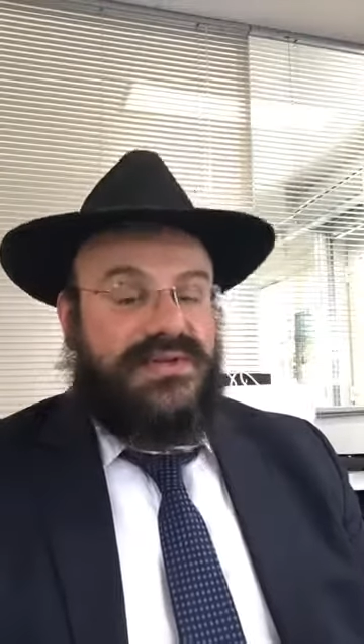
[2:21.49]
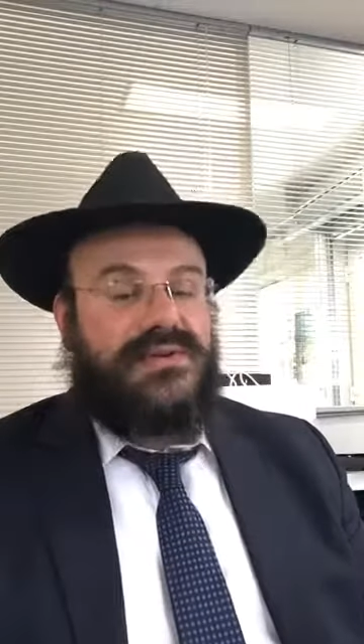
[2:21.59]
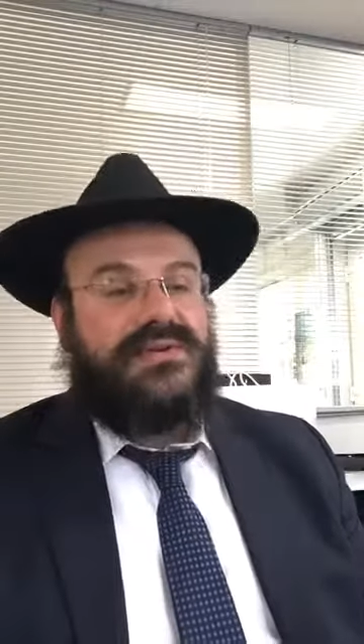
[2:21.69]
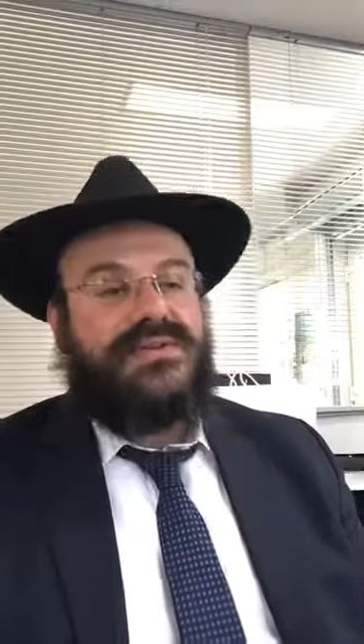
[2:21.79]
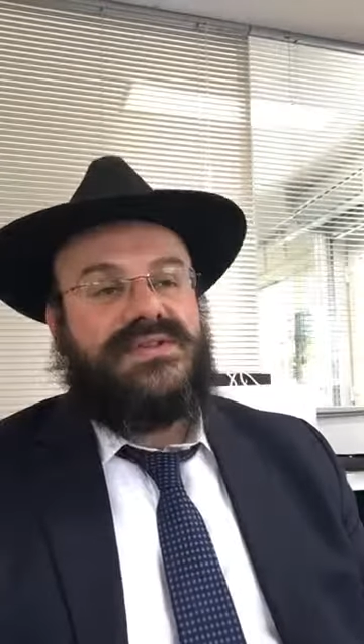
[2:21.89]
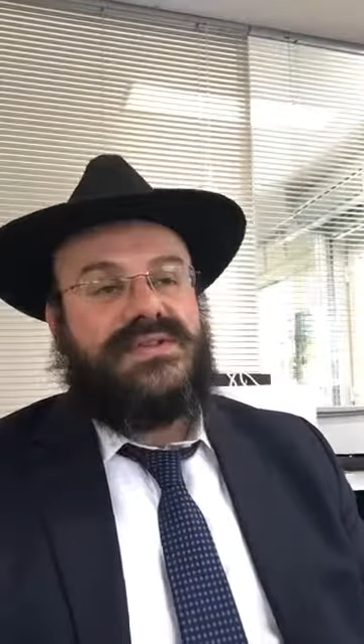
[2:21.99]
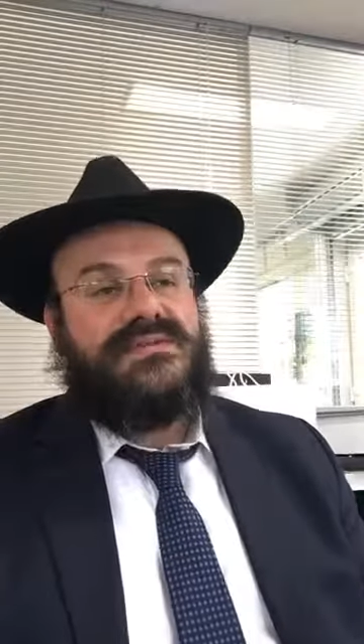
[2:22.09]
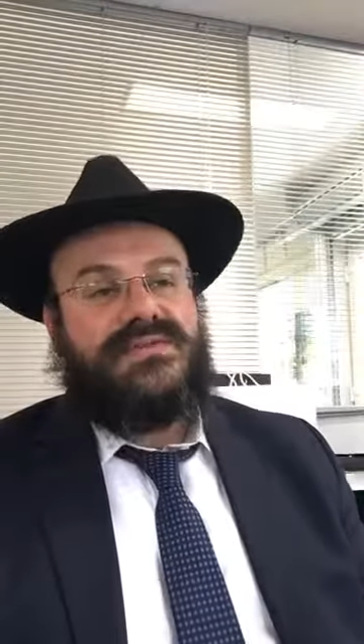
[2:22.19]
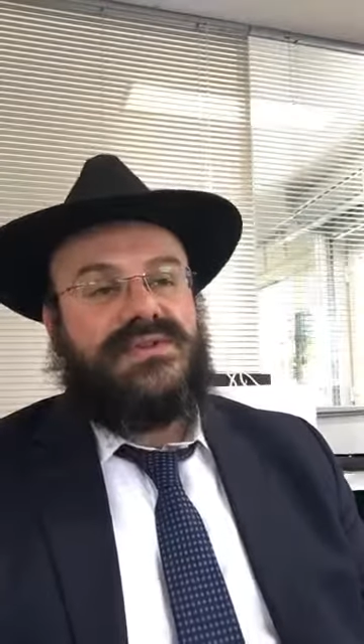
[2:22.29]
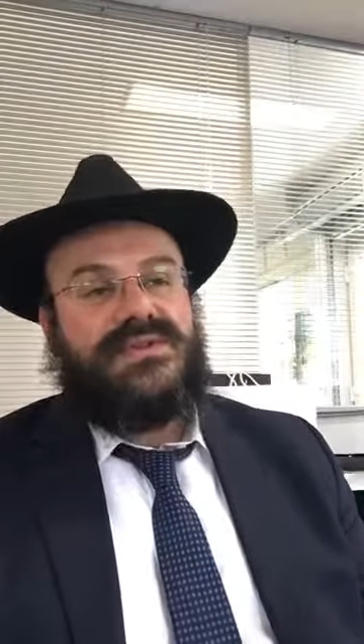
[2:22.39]
eux aussi, ils vont
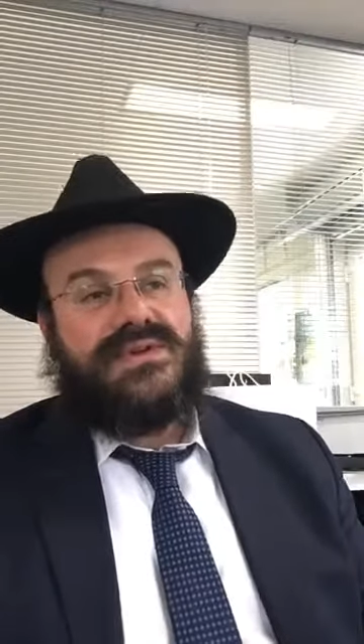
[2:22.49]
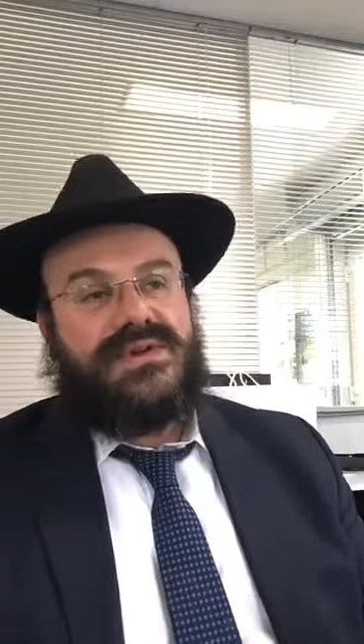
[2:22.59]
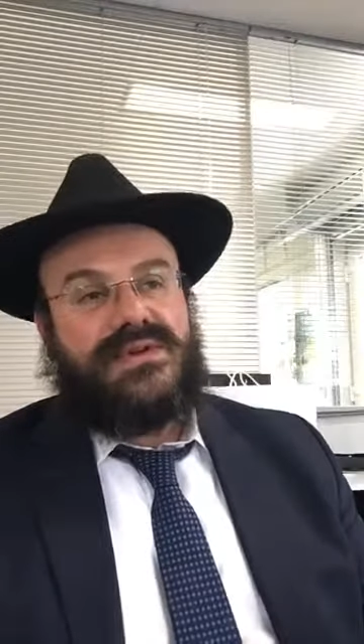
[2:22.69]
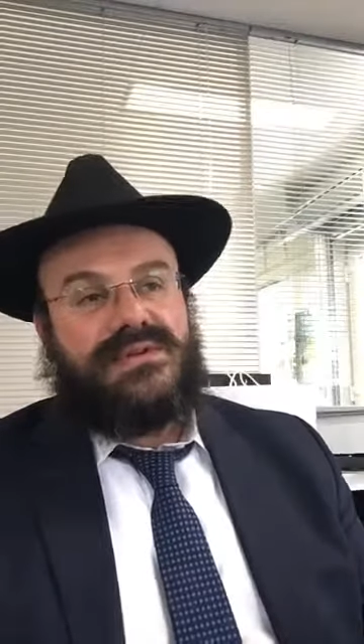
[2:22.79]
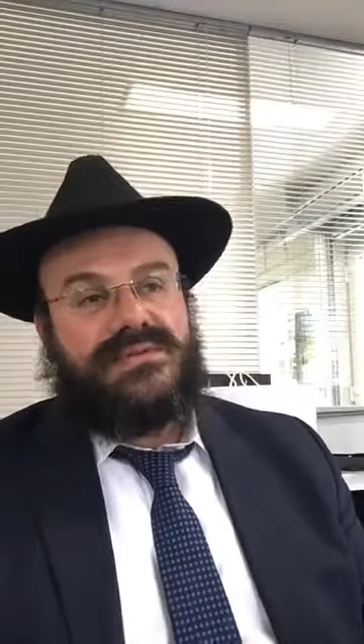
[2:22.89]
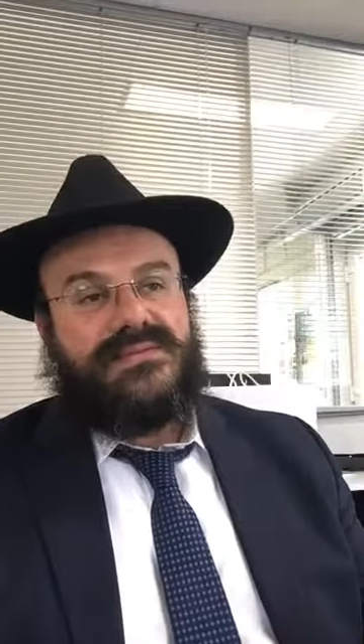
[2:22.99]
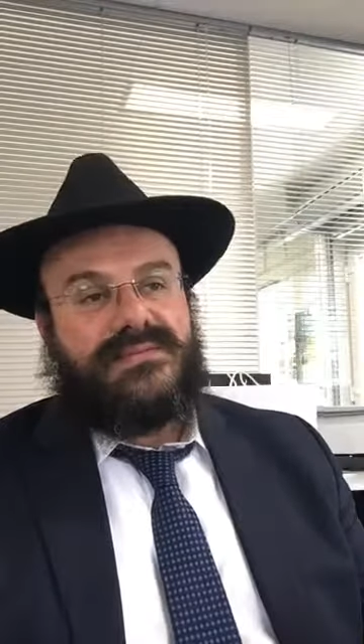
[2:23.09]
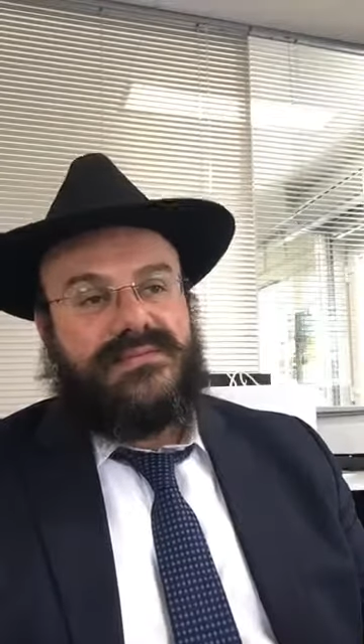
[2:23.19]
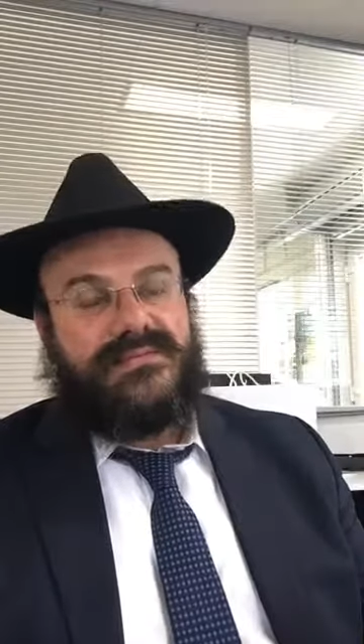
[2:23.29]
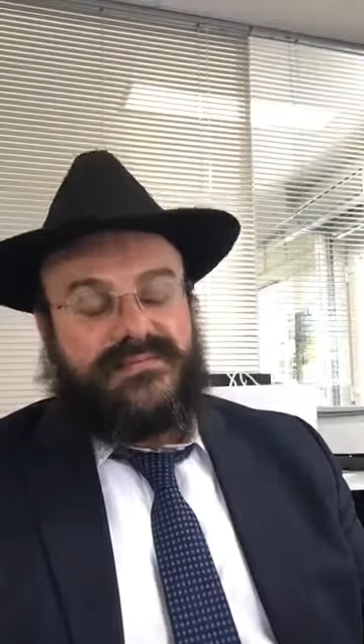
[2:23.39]
donner une récolte.
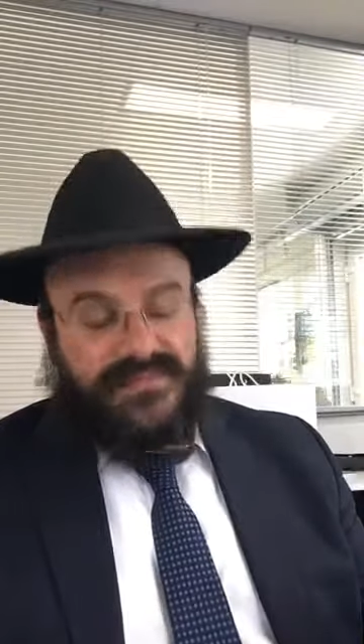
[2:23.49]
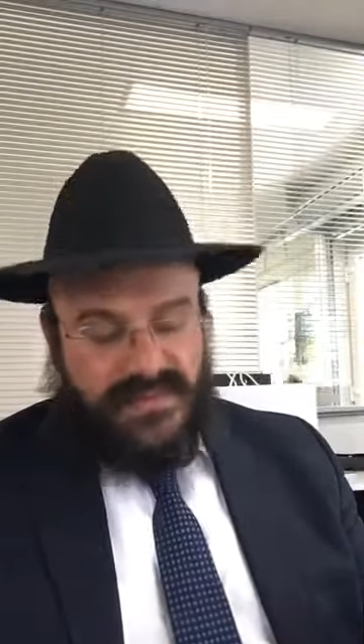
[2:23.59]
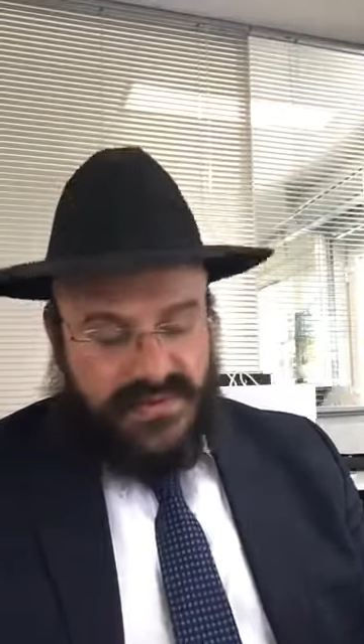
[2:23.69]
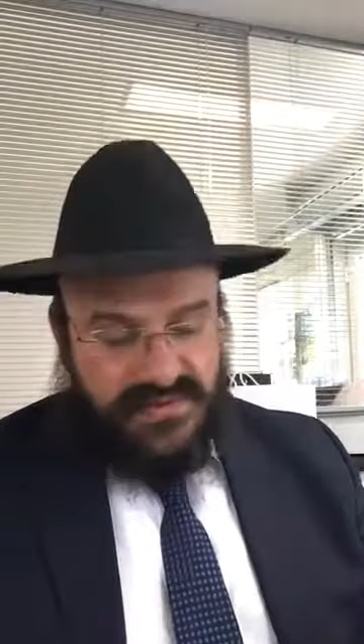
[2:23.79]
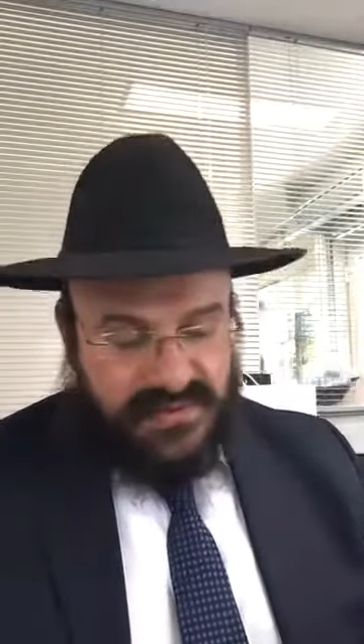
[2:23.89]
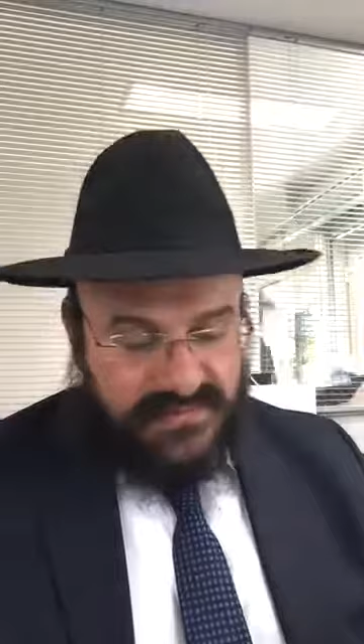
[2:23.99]
Ok.